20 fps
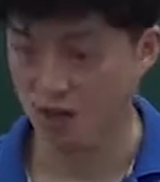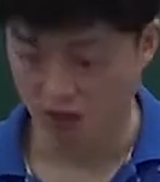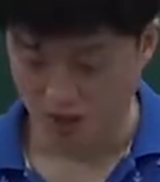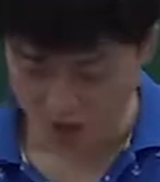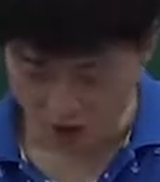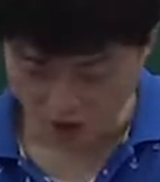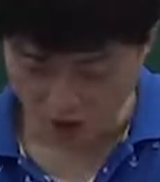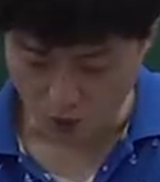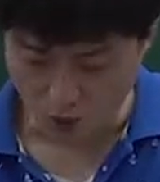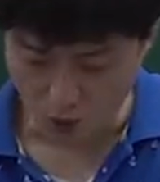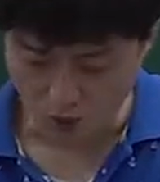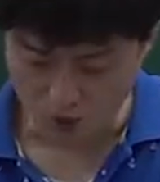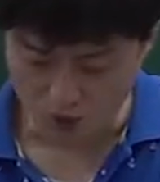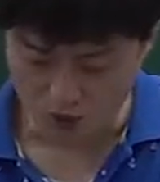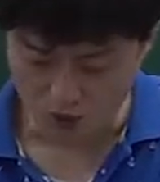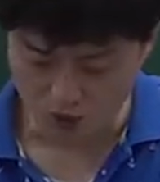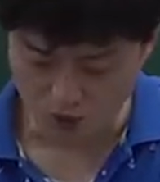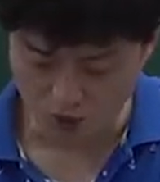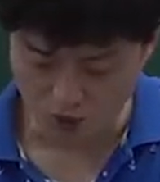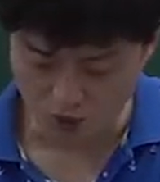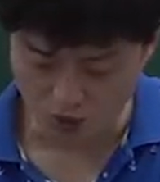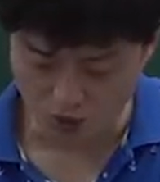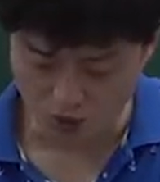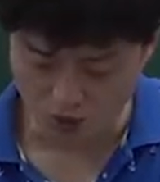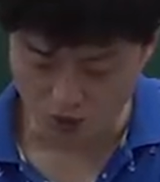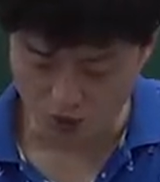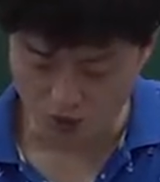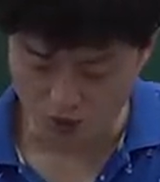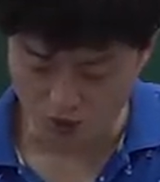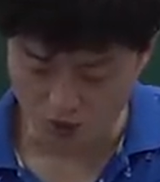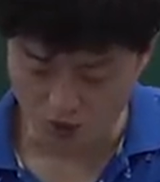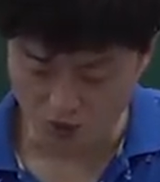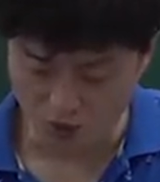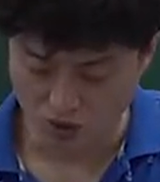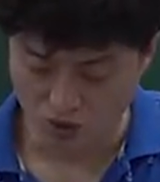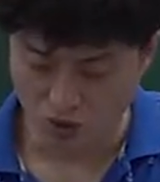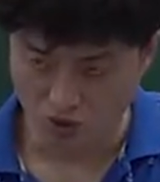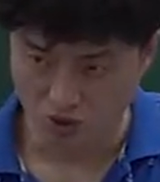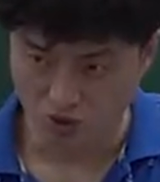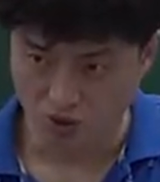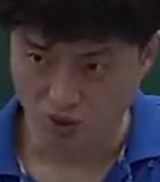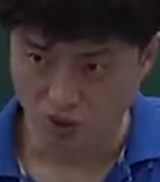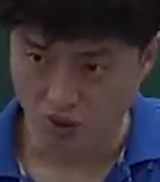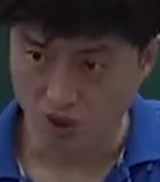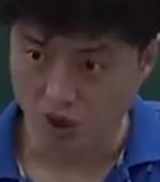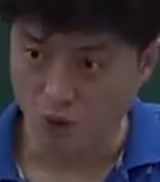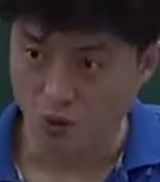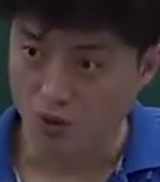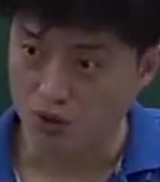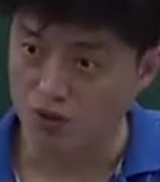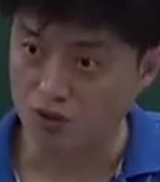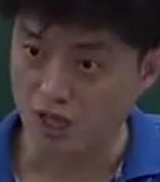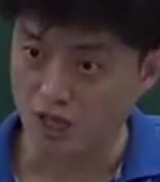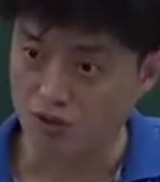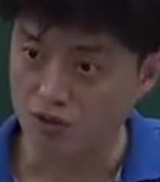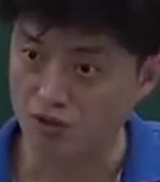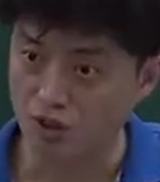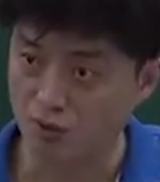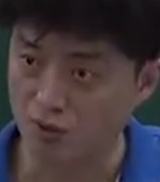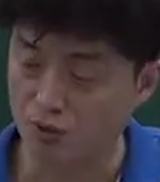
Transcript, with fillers: 그러니까 원이 주어라고. 원은 단수야,